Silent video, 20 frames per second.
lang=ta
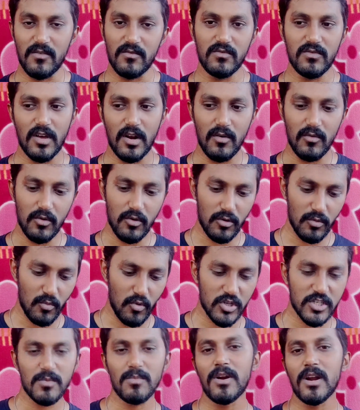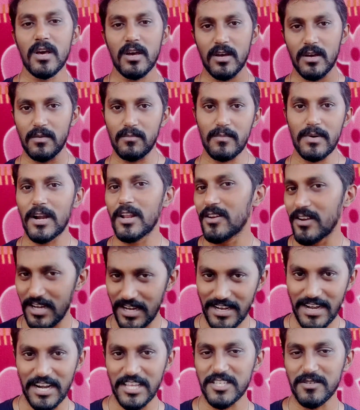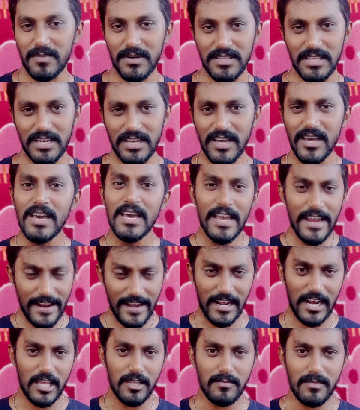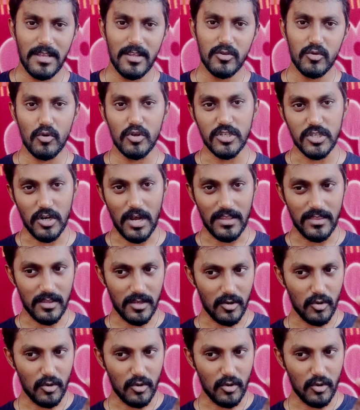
எந்த அளவுக்கு ஒரு மோசமான படம்னு நீங்கள் நினச்சி பார்த்துங்க எனக்கு அந்த மாதிரி தோணுச்சு அந்த